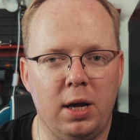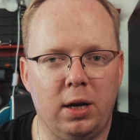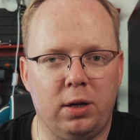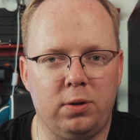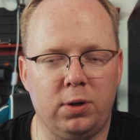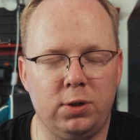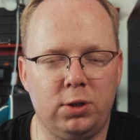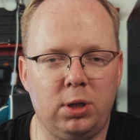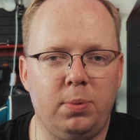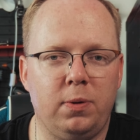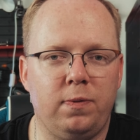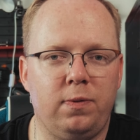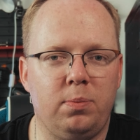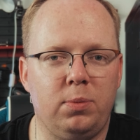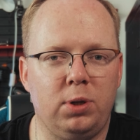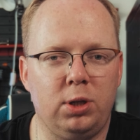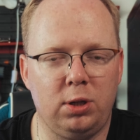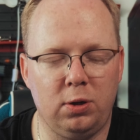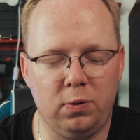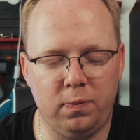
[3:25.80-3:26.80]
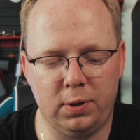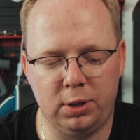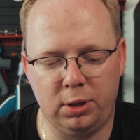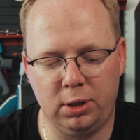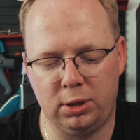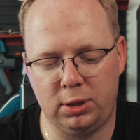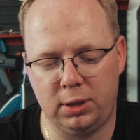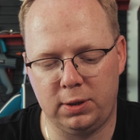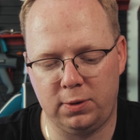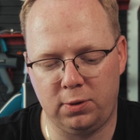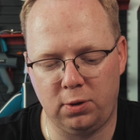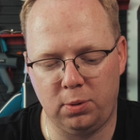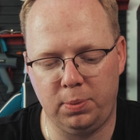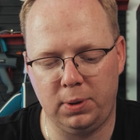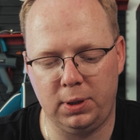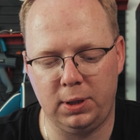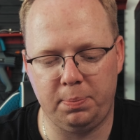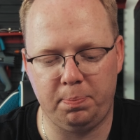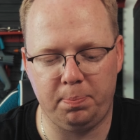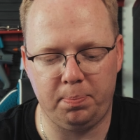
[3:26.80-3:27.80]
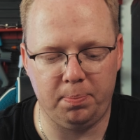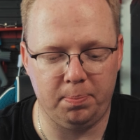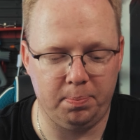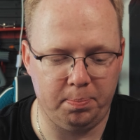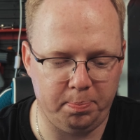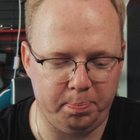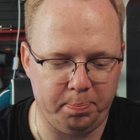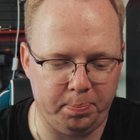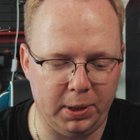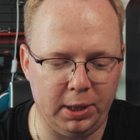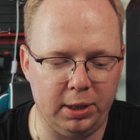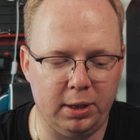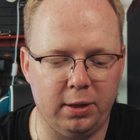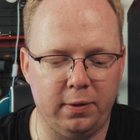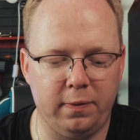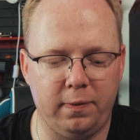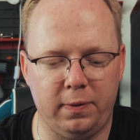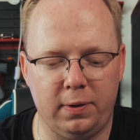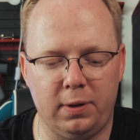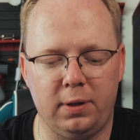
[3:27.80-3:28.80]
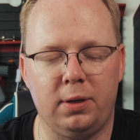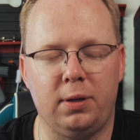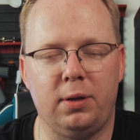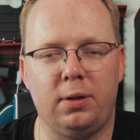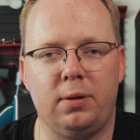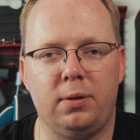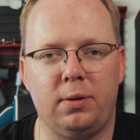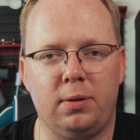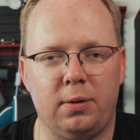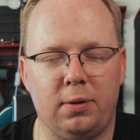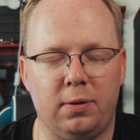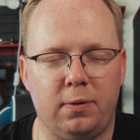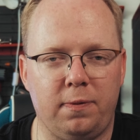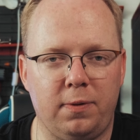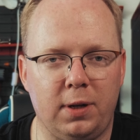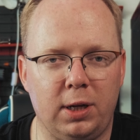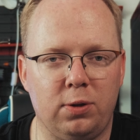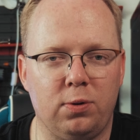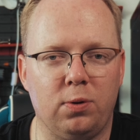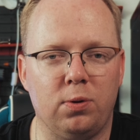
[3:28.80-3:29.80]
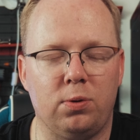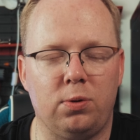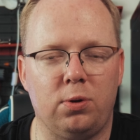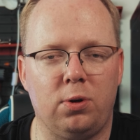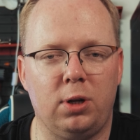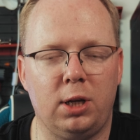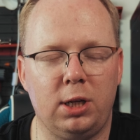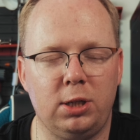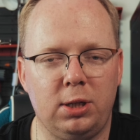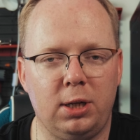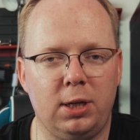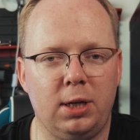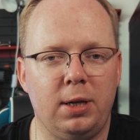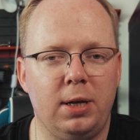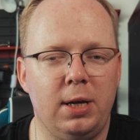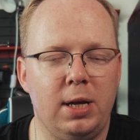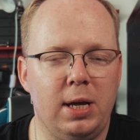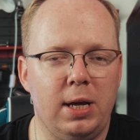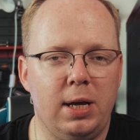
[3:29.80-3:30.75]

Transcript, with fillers: Ktoś sobie wymyślił właśnie, że zrobi PIDy w e, flight controllerze,